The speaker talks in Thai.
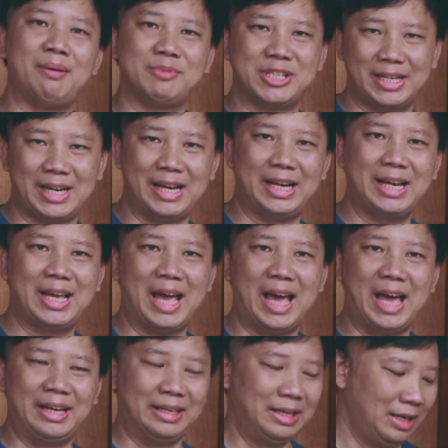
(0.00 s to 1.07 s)
ตามสถาน
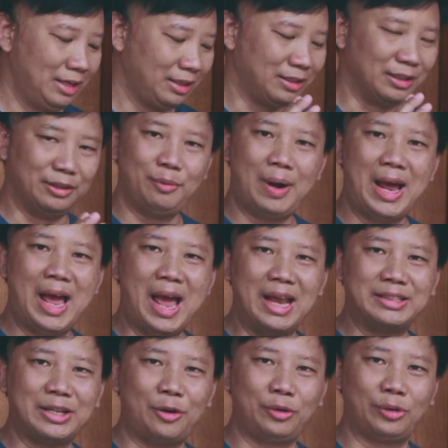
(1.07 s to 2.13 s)
การณ์ถือว่า
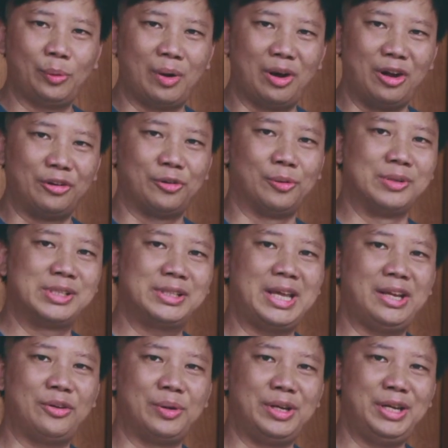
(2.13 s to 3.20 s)
เจ้าตัว Control
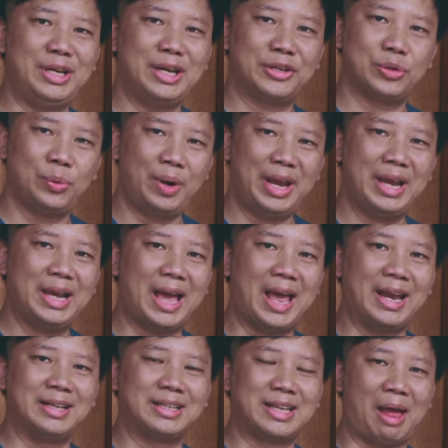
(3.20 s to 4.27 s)
Stick ตัวนี้เนี่ยช่วยให้
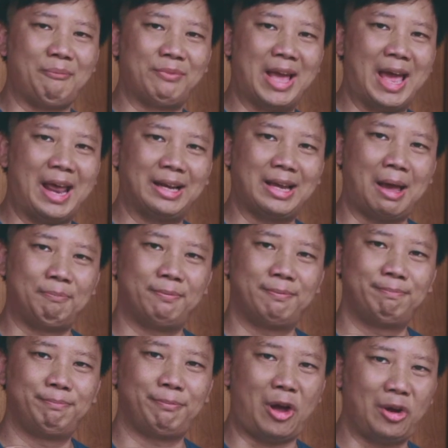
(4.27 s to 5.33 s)
การทำงานกับ
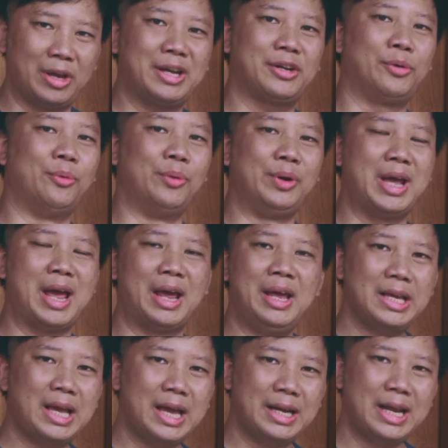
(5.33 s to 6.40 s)
พ็อกเก็ตทู เนี่ย
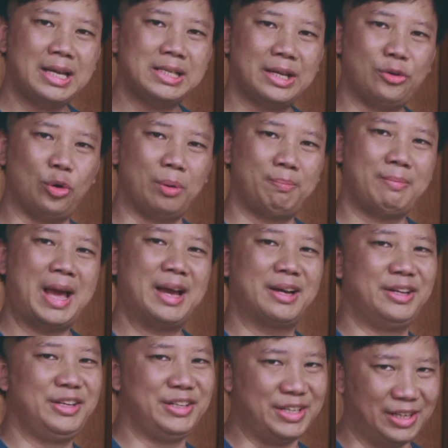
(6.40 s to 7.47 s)
ใช้งานได้สะดวกมาก
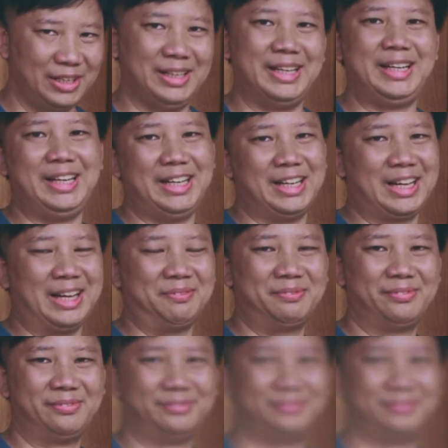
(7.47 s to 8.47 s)
ขึ้นเยอะเลยทีเดียวครับ